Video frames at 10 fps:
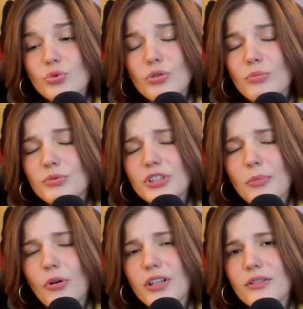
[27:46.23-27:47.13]
Todo mundo tinha
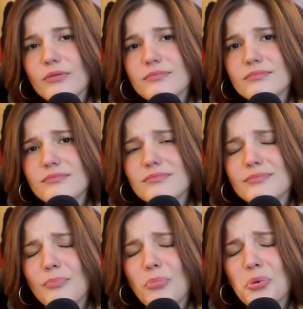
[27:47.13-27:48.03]
morrido.
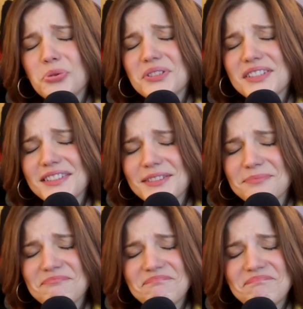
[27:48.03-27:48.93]
Putz.
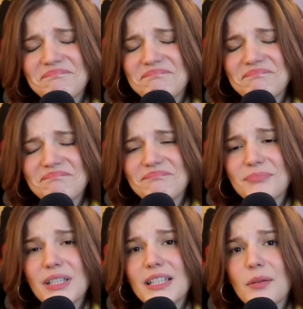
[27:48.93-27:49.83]

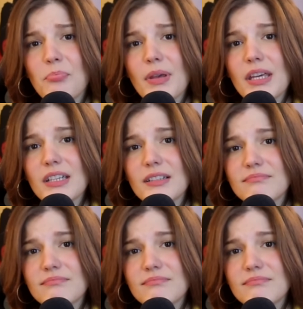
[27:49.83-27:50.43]
Que pena.